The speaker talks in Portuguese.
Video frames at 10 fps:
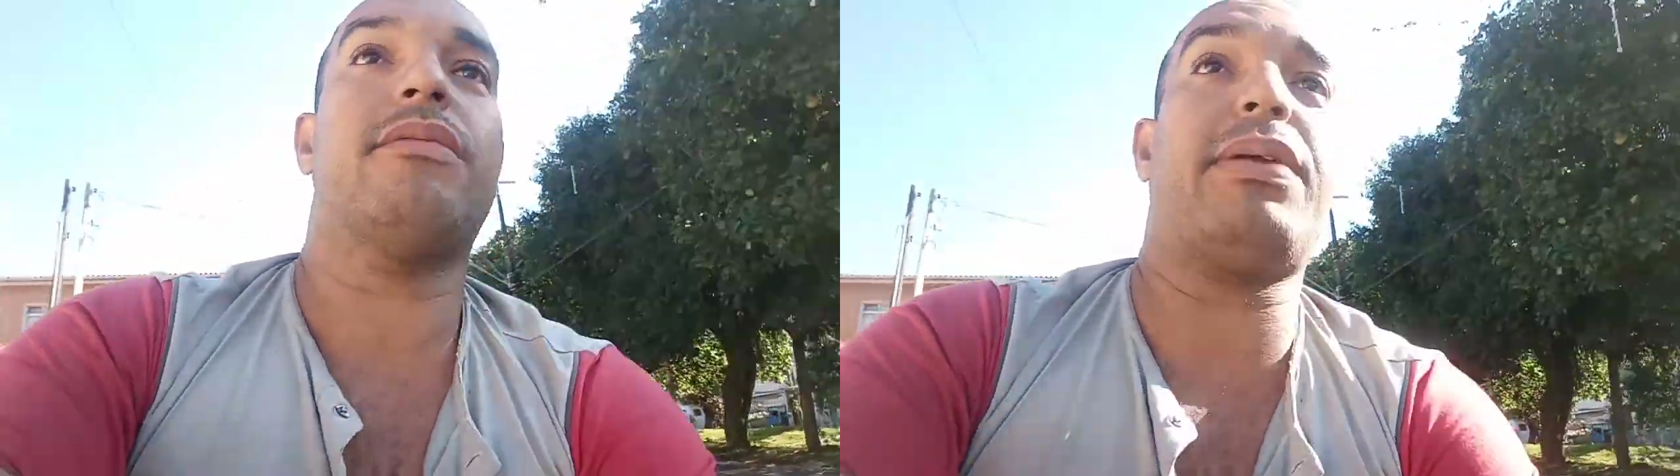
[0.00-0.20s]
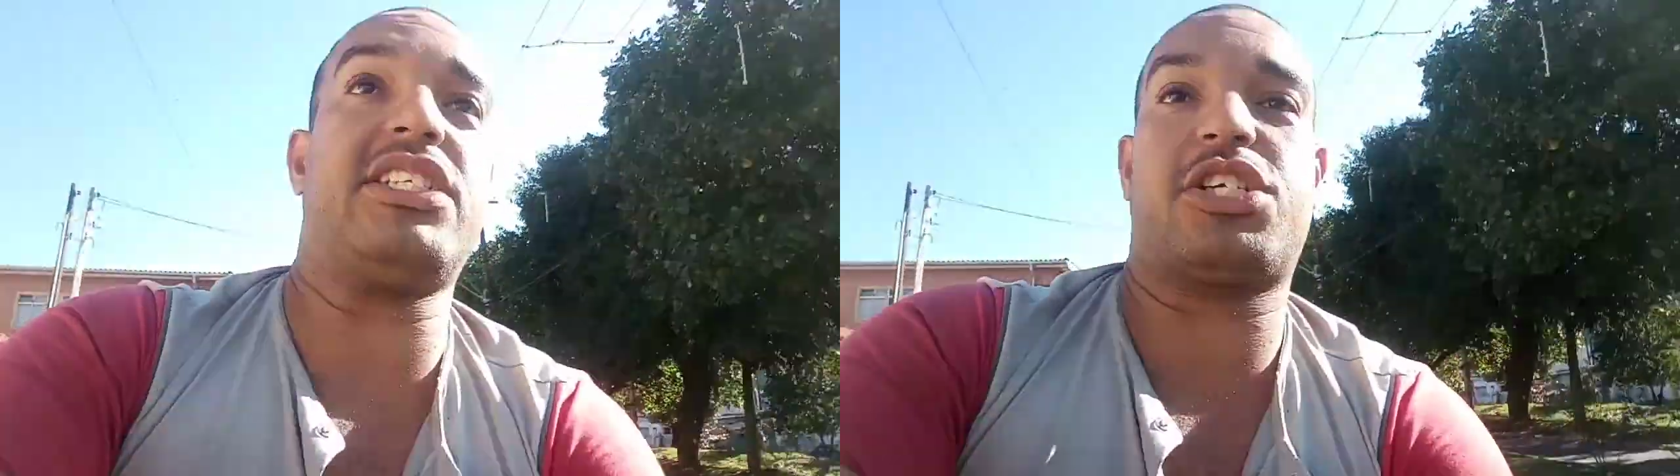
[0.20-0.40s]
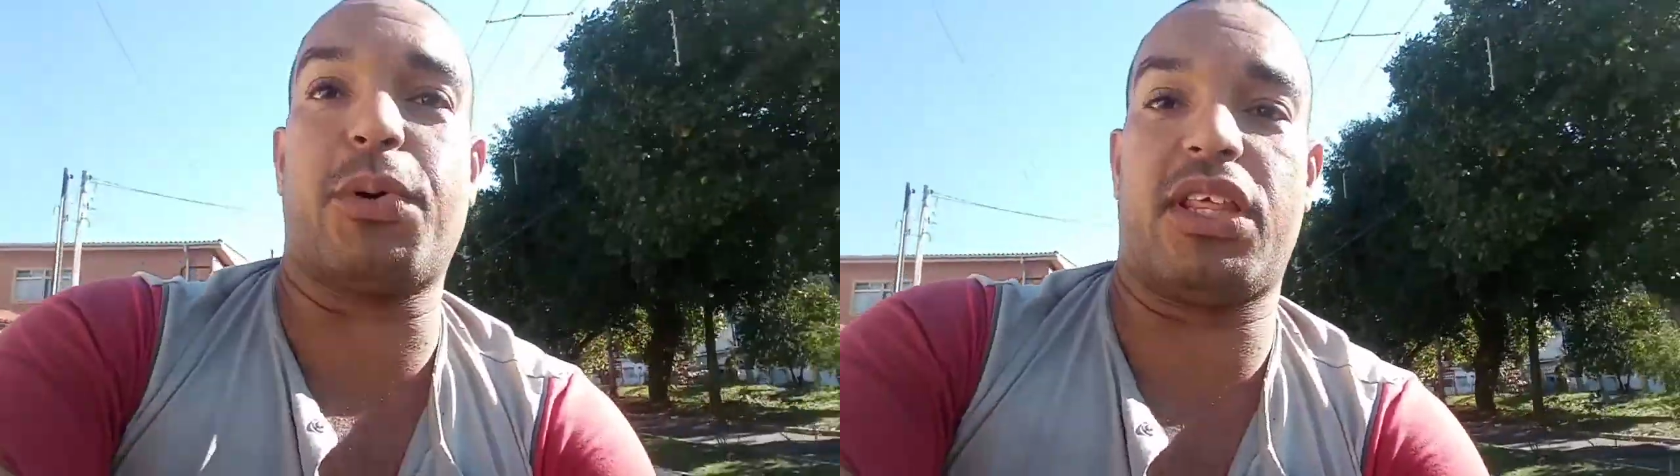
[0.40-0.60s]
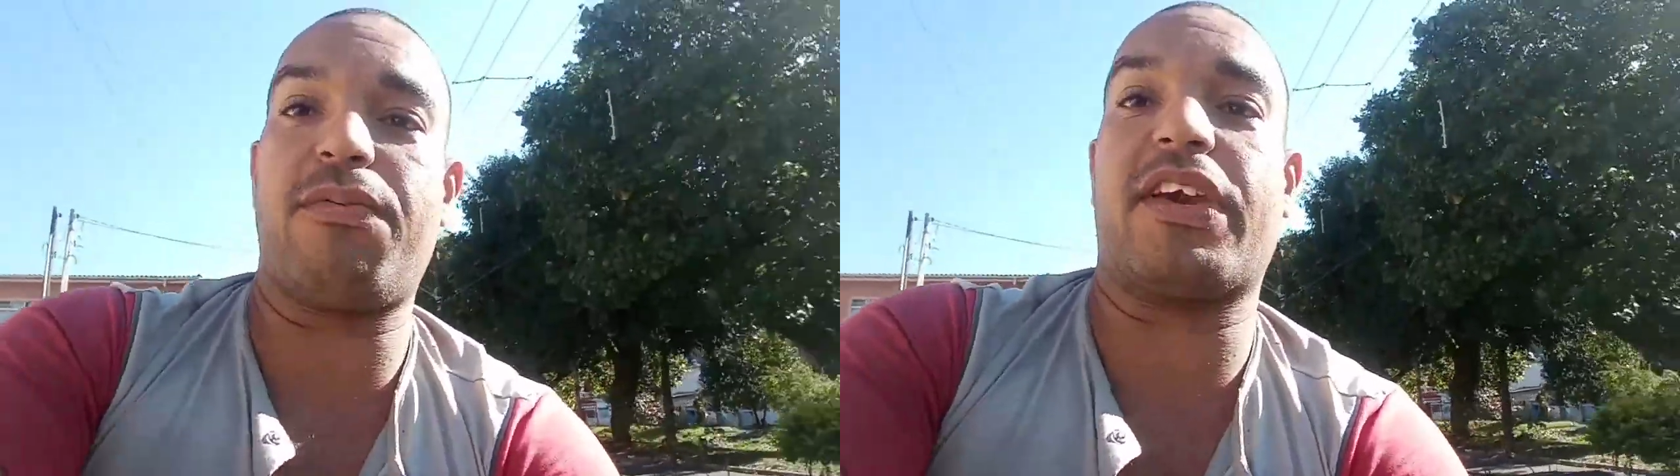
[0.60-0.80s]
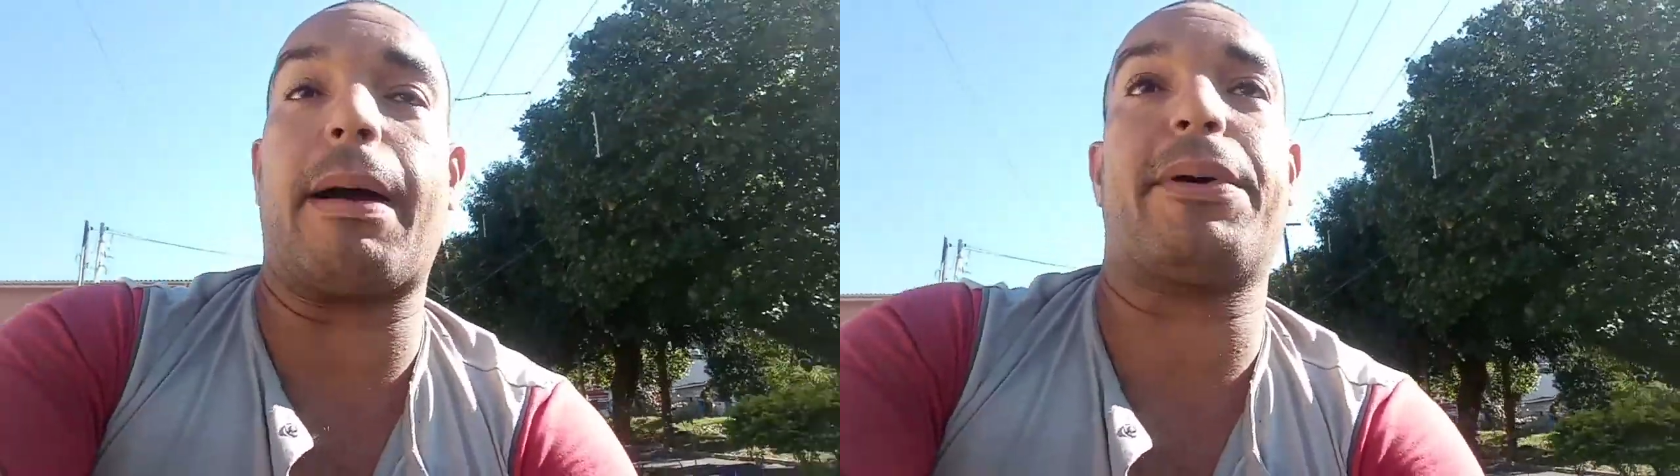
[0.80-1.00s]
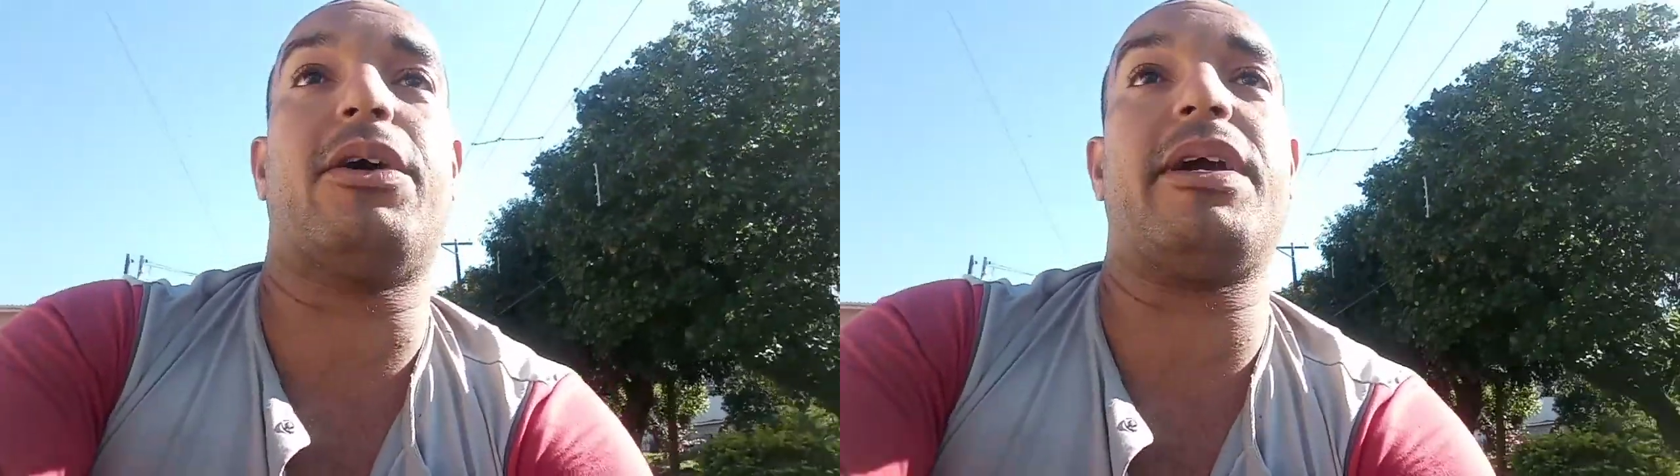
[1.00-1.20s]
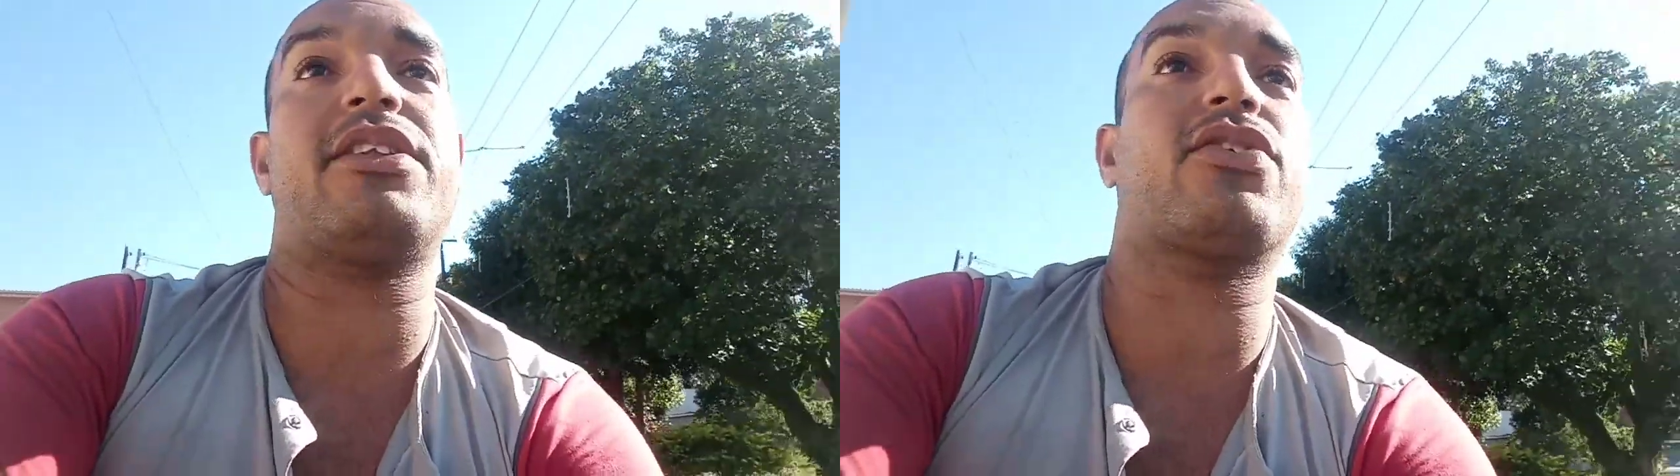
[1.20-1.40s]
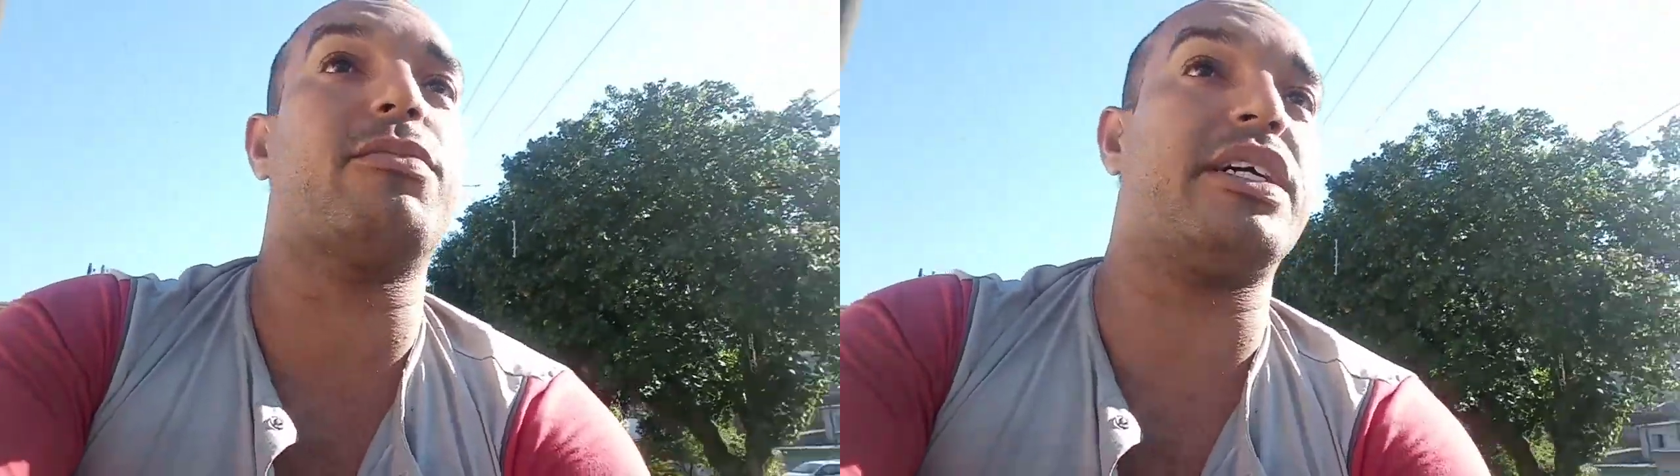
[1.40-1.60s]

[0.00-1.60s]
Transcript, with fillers: para a gente poder ficar pelo menos com o